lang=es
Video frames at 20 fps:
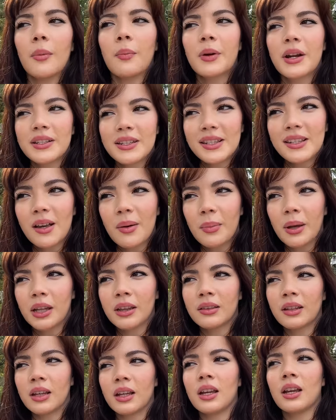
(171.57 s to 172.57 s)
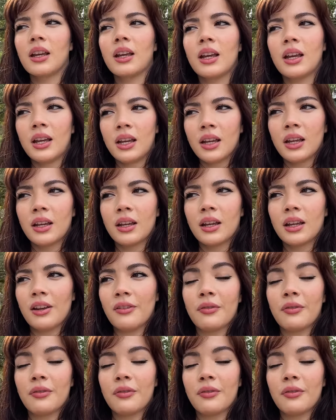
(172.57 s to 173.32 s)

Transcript: es precisamente eh,